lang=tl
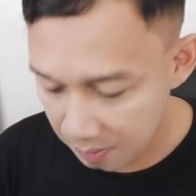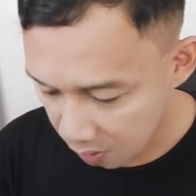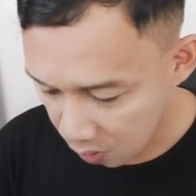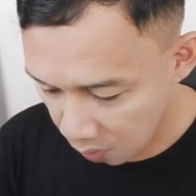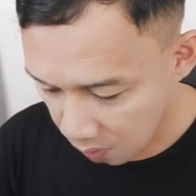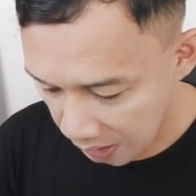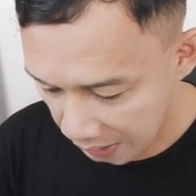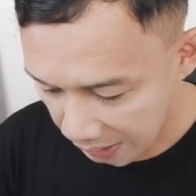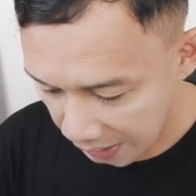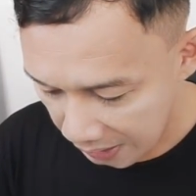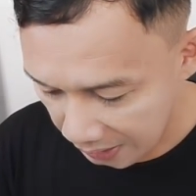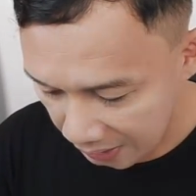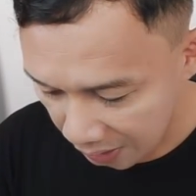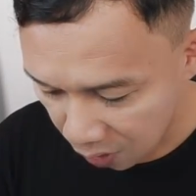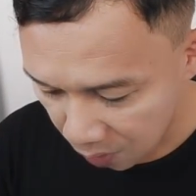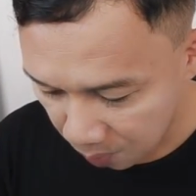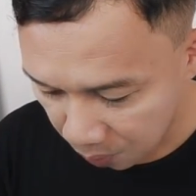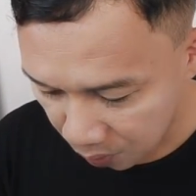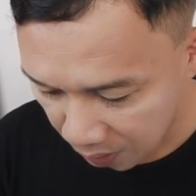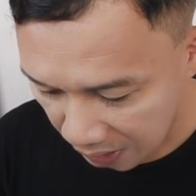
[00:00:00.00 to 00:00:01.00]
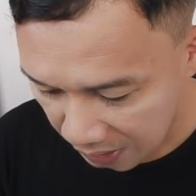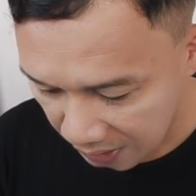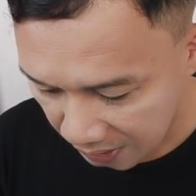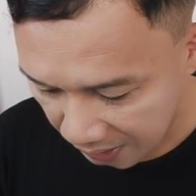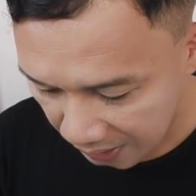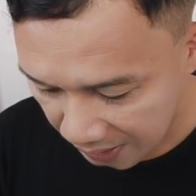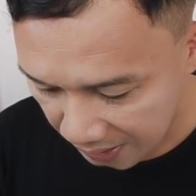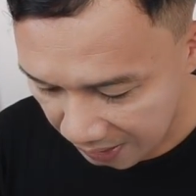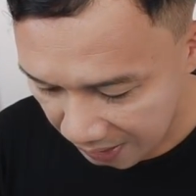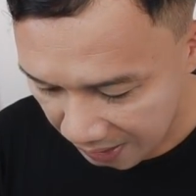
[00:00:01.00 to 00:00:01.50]
kung nakikita nyo po sa
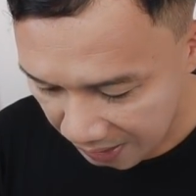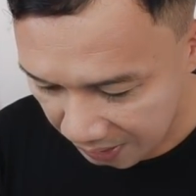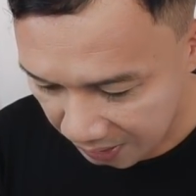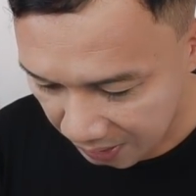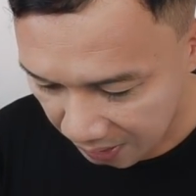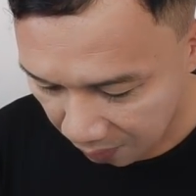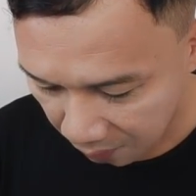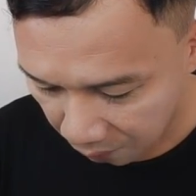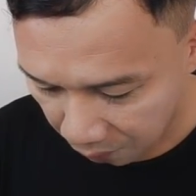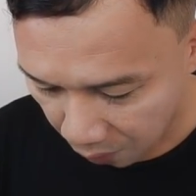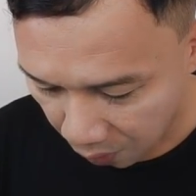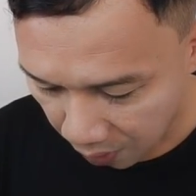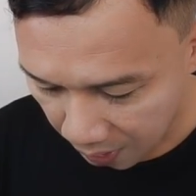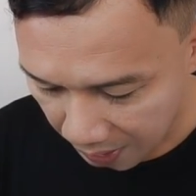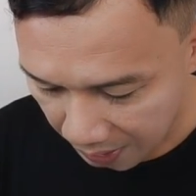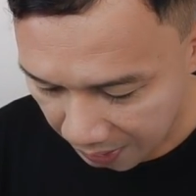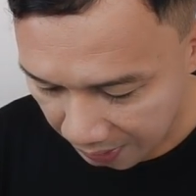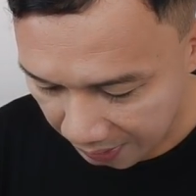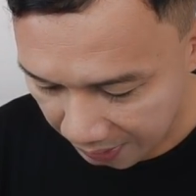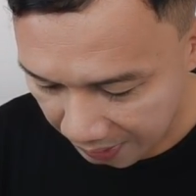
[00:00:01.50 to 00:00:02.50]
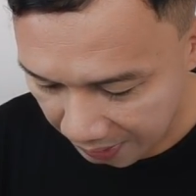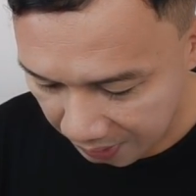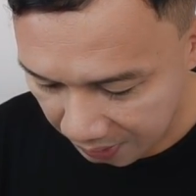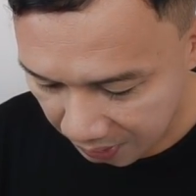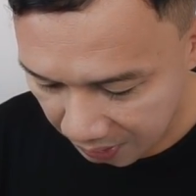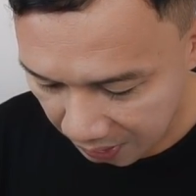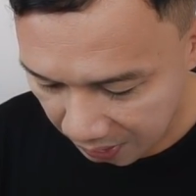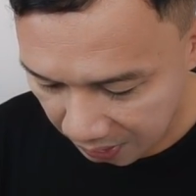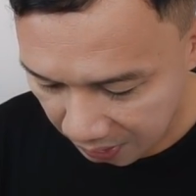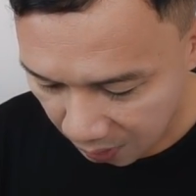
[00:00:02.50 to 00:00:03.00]
screen guys, ng
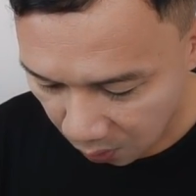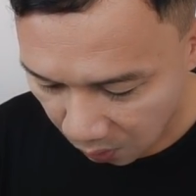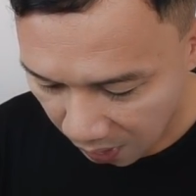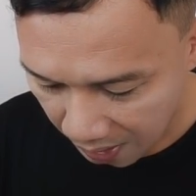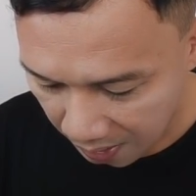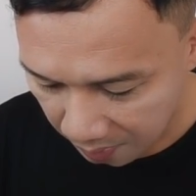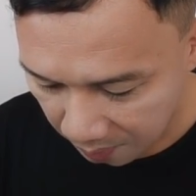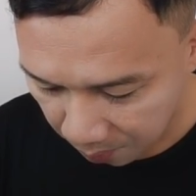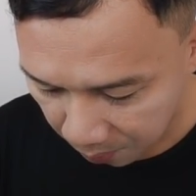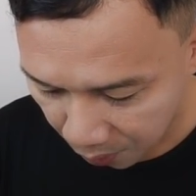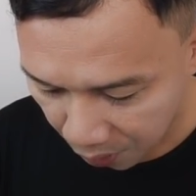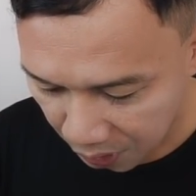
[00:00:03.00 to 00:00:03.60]
461.78.